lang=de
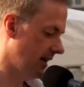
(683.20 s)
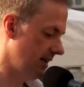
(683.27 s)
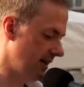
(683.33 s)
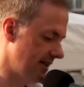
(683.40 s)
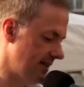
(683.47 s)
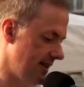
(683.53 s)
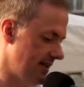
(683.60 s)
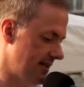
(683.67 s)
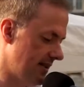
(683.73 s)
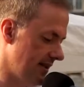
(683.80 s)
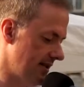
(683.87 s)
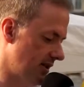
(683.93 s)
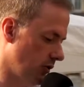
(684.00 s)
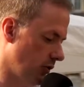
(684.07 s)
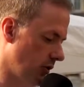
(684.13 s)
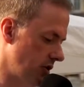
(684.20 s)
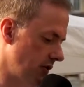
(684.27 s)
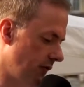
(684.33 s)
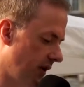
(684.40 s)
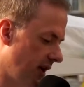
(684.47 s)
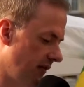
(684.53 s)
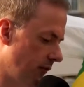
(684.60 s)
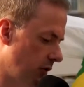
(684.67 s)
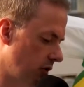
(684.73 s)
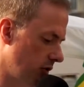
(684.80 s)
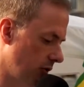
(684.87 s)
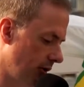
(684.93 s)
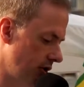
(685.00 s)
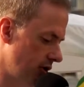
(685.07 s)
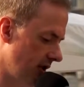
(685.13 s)
Angesichts der historischen Verantwortung
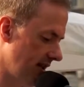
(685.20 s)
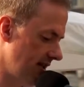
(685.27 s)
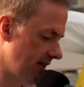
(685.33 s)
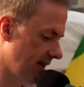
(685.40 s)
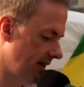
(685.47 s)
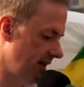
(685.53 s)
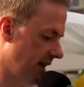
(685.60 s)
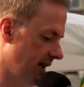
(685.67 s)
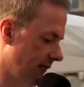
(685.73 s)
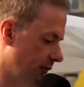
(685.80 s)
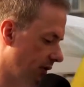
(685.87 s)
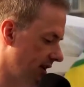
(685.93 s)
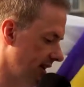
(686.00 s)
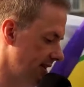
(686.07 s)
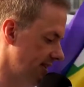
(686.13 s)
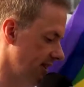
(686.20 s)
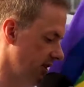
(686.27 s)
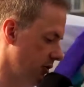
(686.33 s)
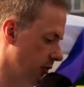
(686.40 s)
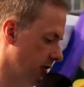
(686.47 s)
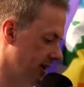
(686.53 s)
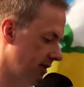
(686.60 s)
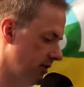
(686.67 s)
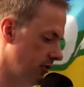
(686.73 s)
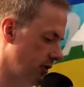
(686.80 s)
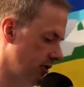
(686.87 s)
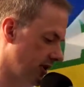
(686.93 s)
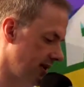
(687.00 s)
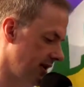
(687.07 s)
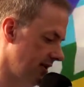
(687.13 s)
Deutschlands kann die Antwort letztlich nur in einer
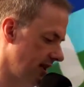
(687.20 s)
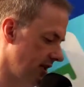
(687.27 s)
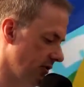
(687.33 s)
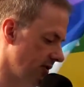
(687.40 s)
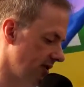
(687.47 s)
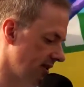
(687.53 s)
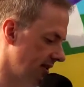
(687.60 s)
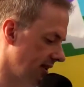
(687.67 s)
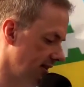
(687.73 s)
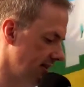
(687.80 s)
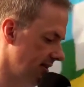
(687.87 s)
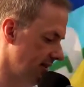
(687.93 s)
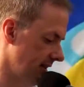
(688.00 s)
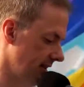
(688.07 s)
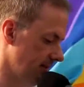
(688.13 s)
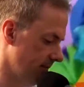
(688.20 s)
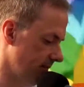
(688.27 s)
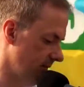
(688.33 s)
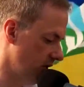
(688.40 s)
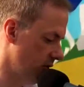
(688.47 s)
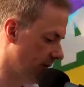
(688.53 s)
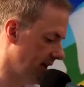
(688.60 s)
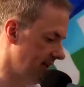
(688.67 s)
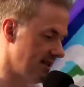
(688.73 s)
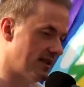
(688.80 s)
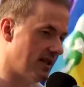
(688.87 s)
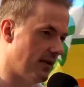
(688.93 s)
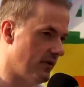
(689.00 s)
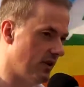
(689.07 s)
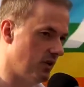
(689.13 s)
Neutralität unseres Landes liegen. Die Schweiz
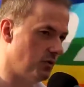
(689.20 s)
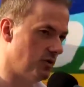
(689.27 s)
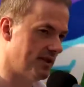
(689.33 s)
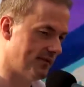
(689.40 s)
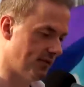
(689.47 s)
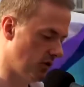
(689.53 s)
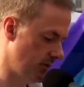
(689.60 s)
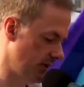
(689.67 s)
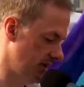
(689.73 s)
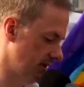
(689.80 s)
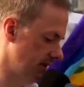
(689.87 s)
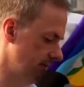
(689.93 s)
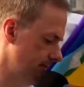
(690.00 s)
ist dafür ein gutes Vorbild.